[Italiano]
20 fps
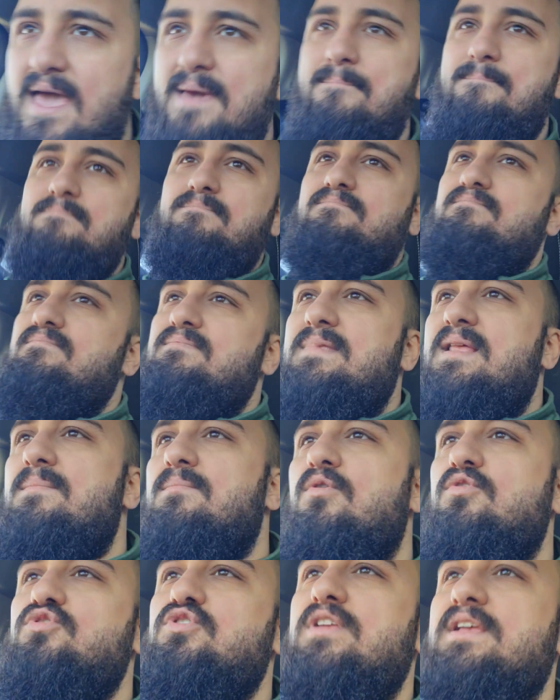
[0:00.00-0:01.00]
e nel
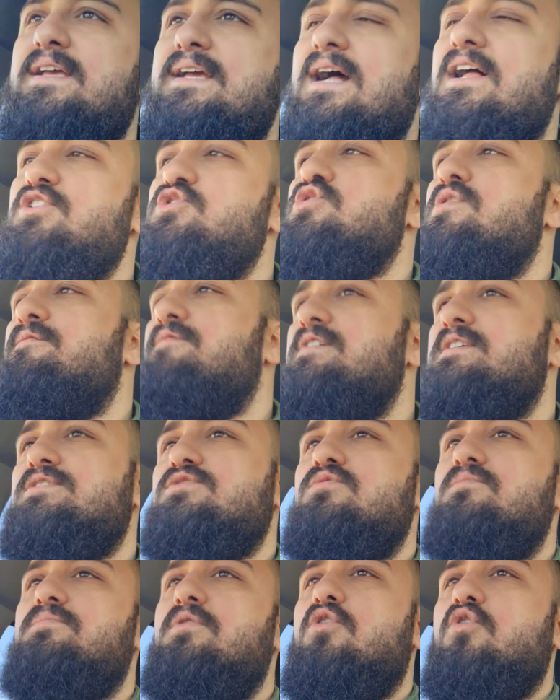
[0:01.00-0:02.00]
mondo del calcio è
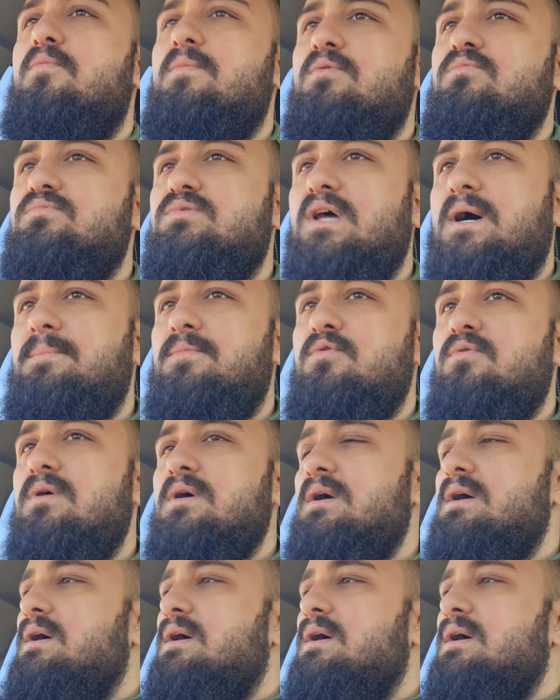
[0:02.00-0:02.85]
visto un po' come un tabù